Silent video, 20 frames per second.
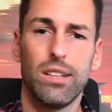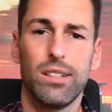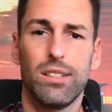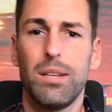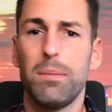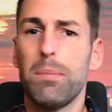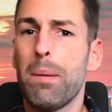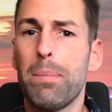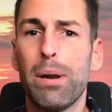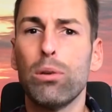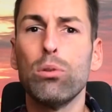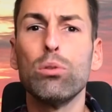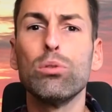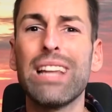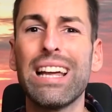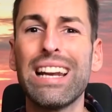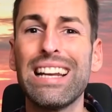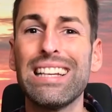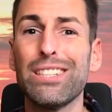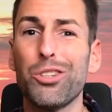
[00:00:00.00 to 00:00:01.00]
si me
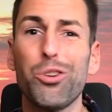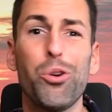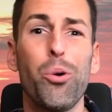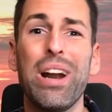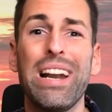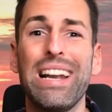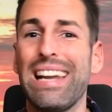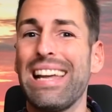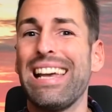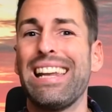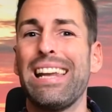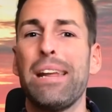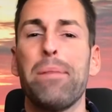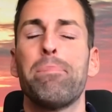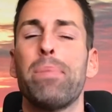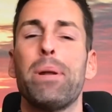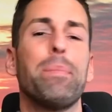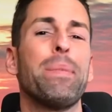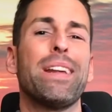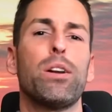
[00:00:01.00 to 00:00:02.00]
preguntarais cuál leer en
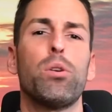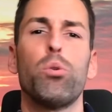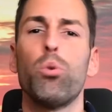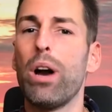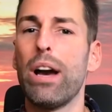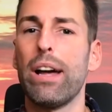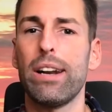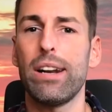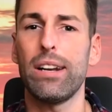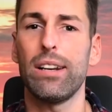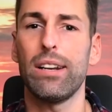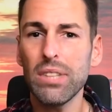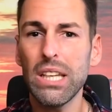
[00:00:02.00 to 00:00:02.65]
primer lugar,